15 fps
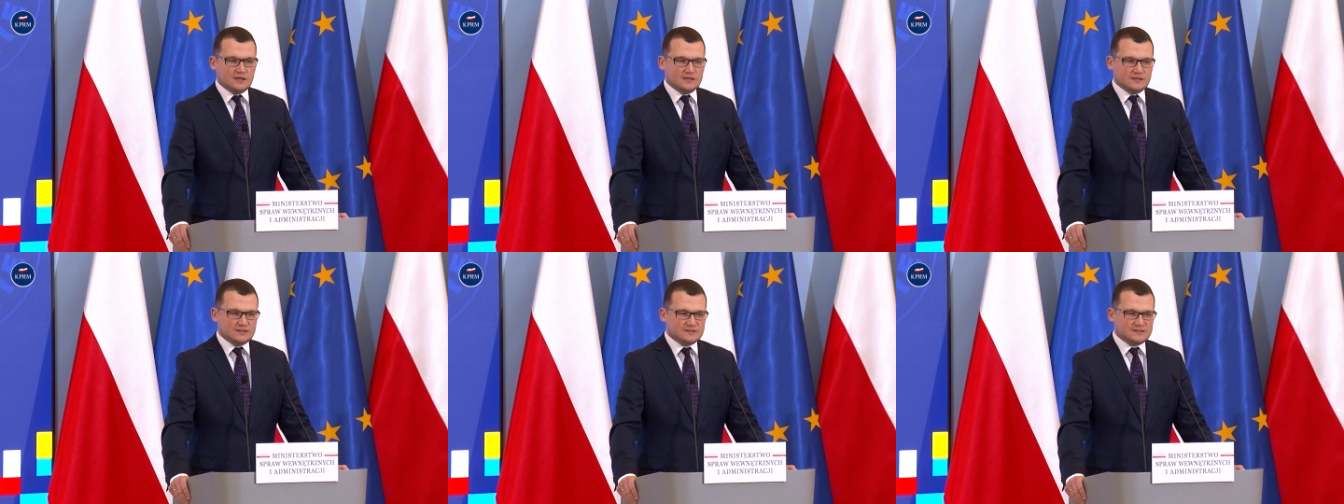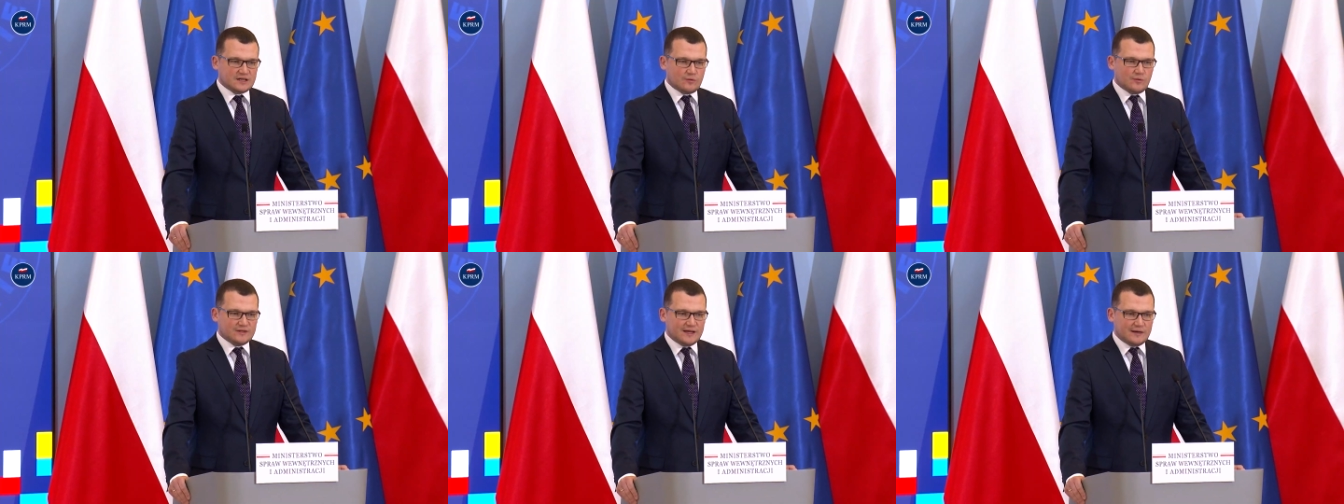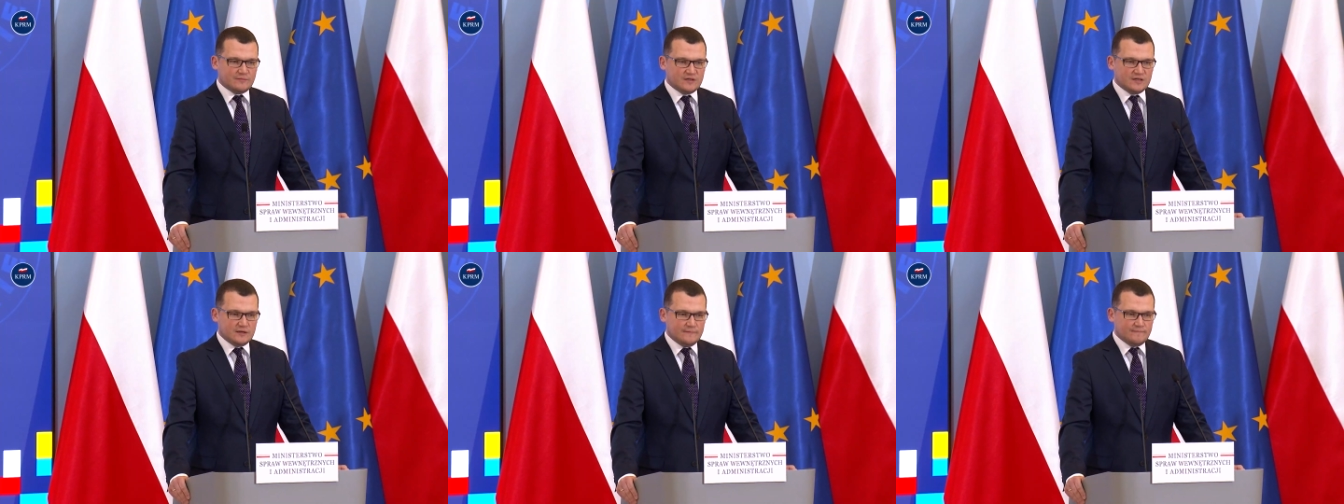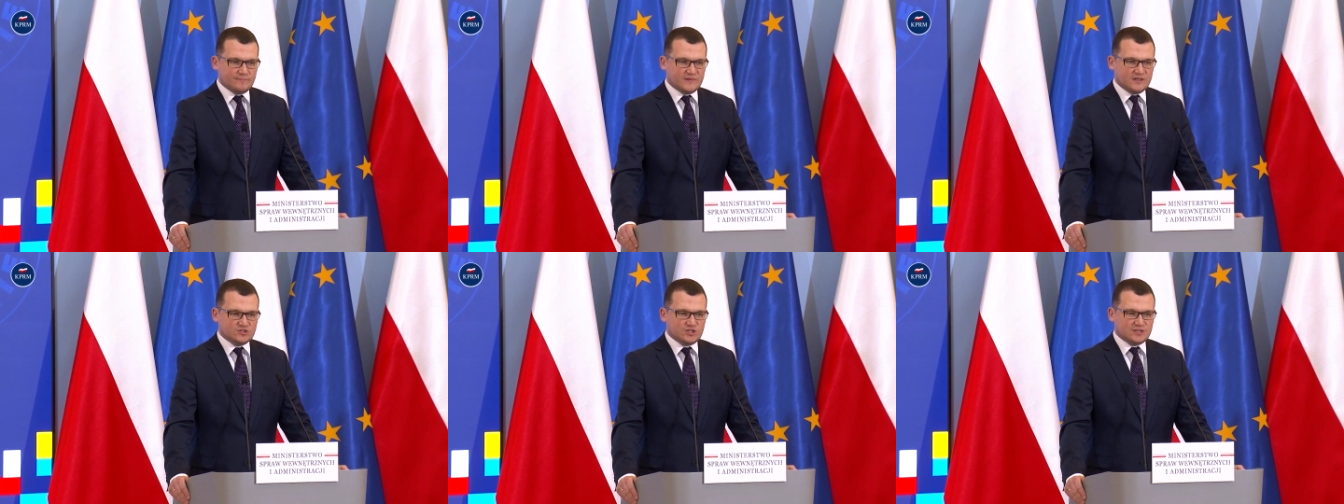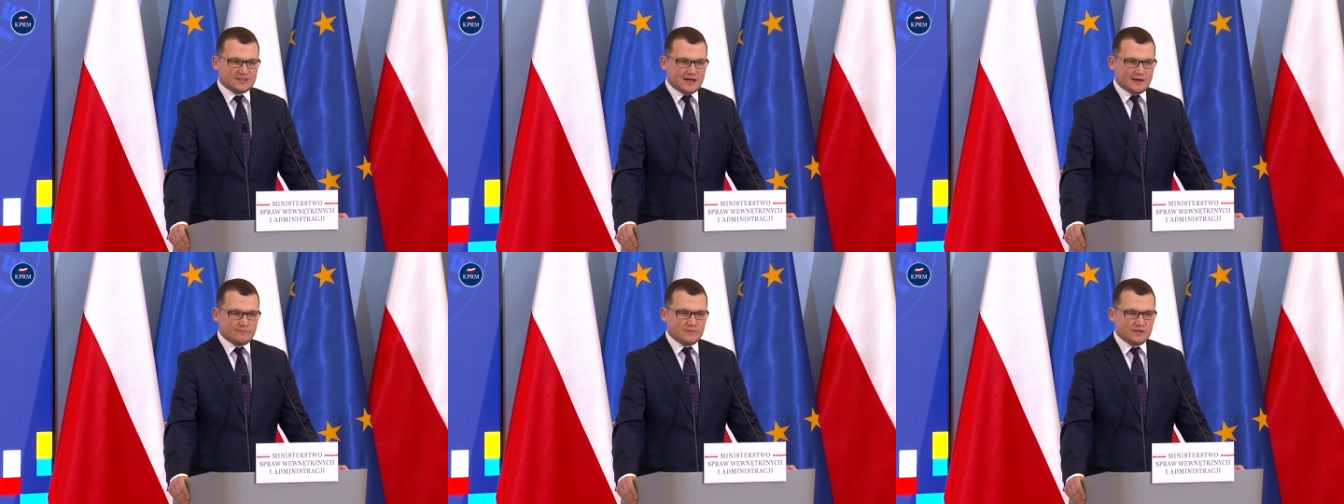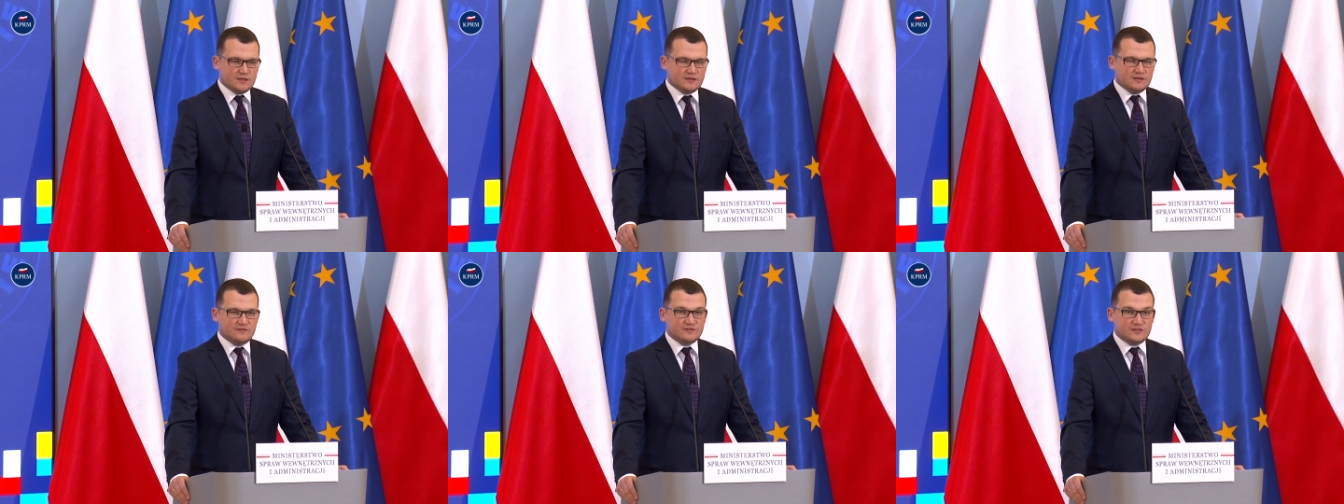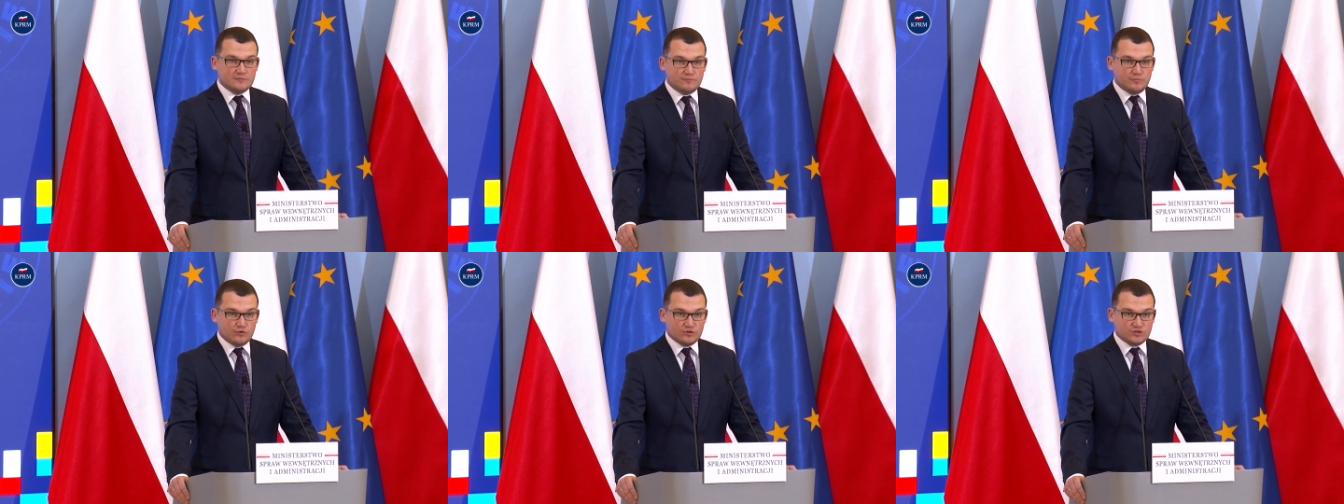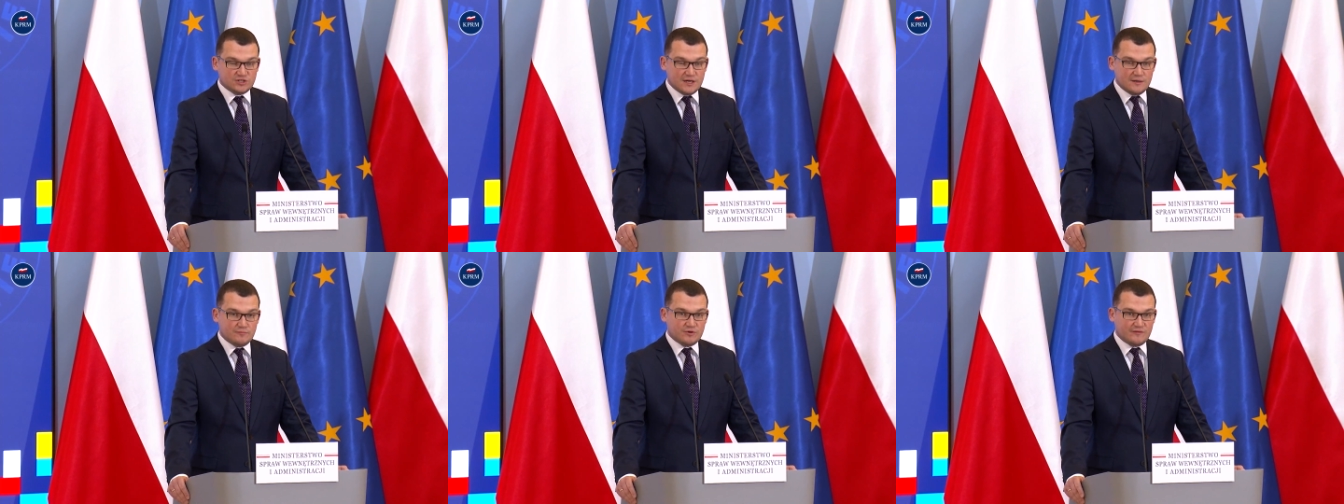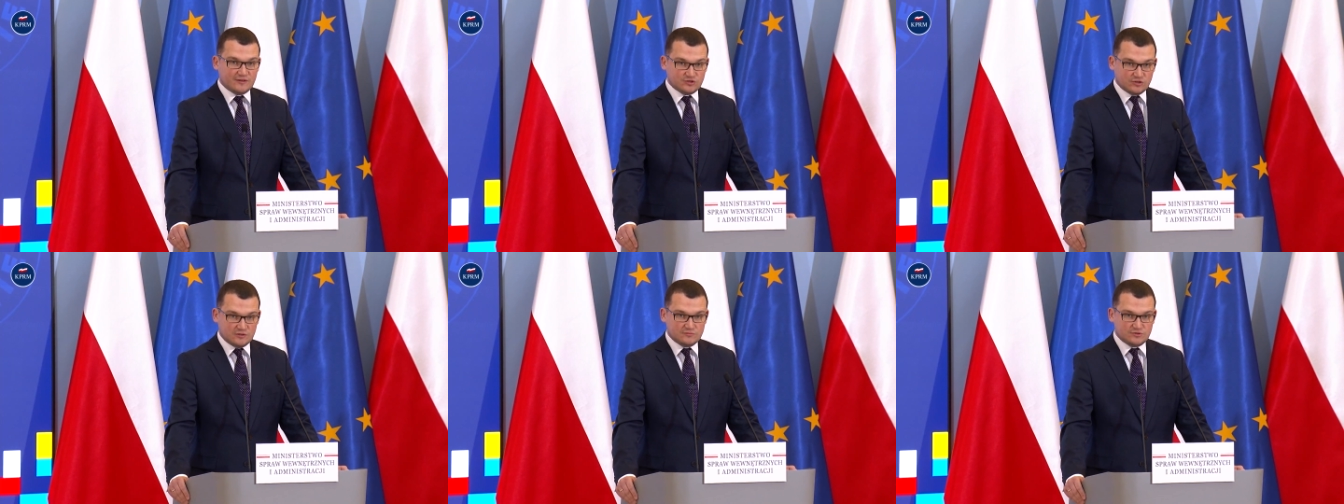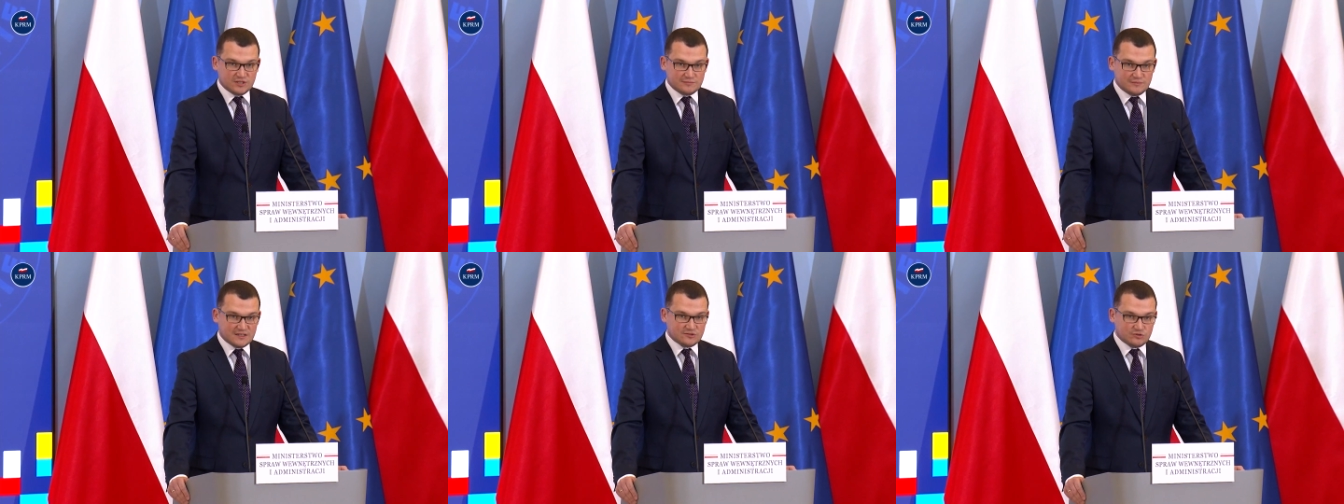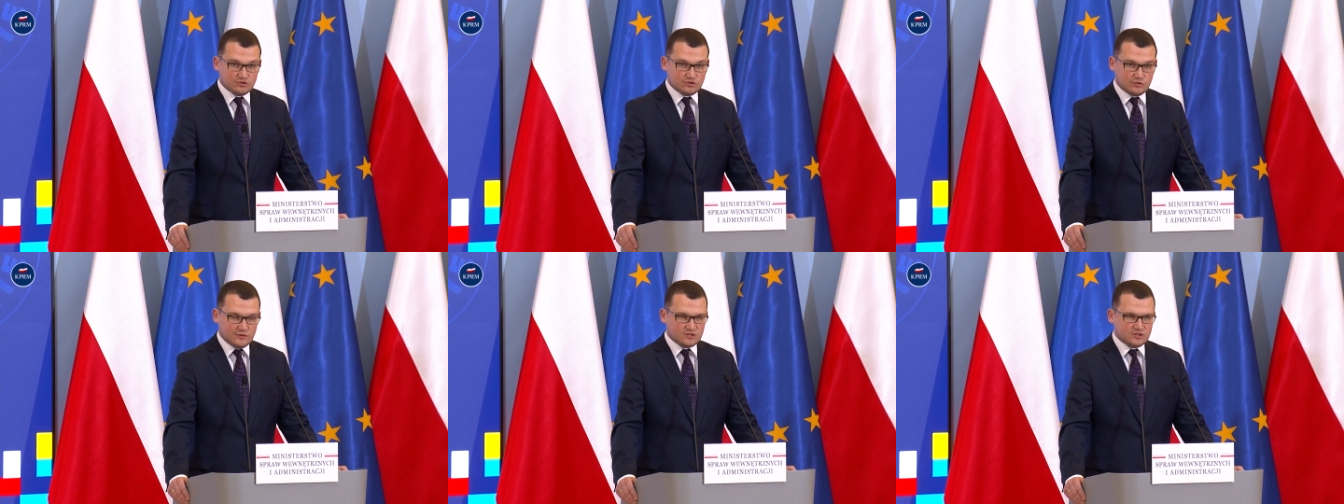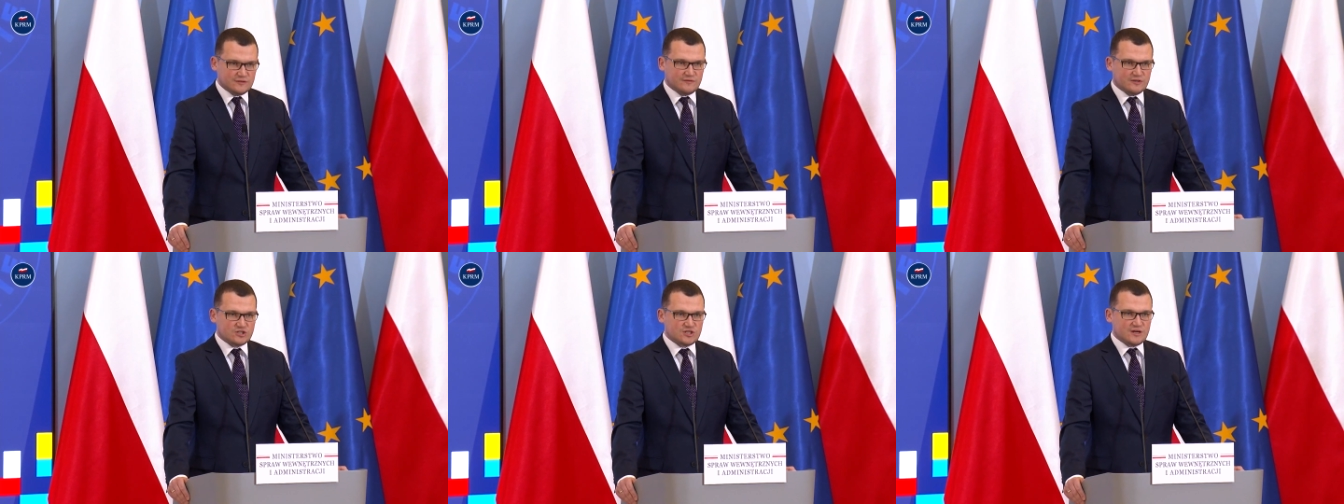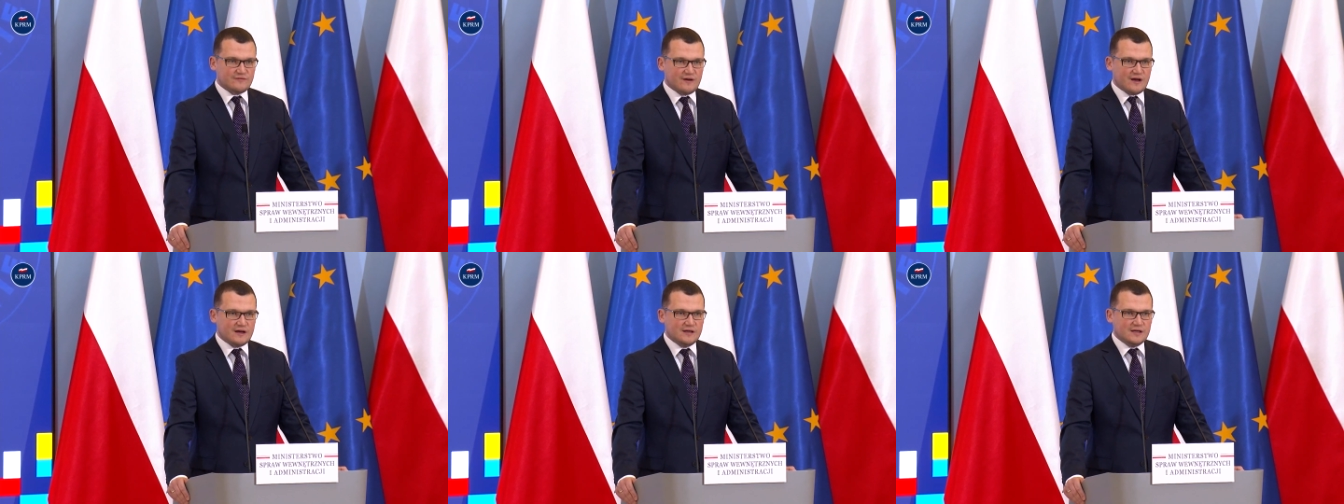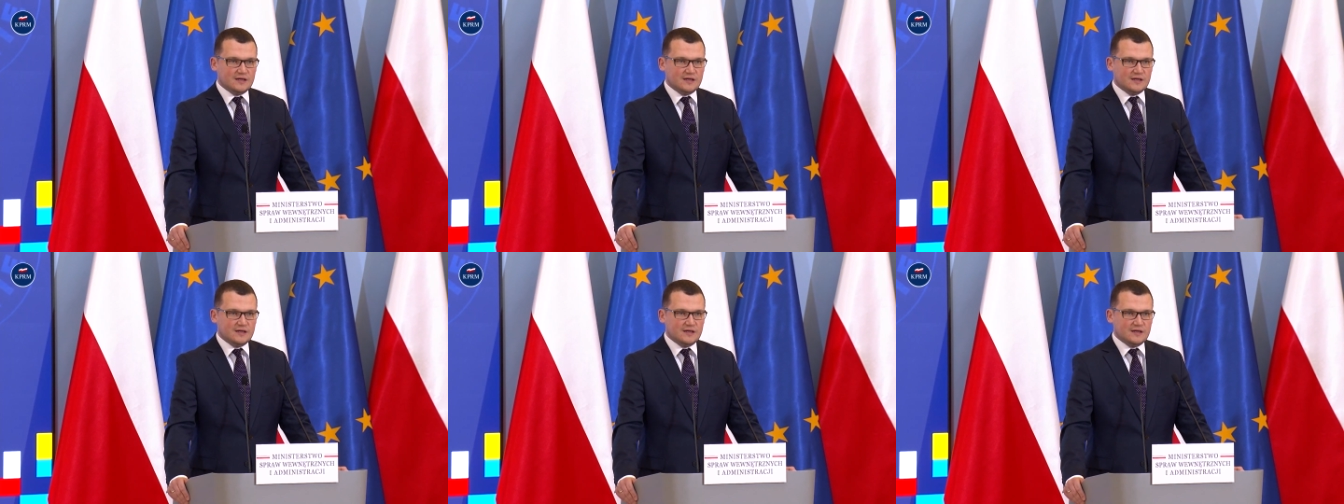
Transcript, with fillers: E, zakładamy, że tam w tym punkcie prowadzonym przez miasto stołeczne Warszawa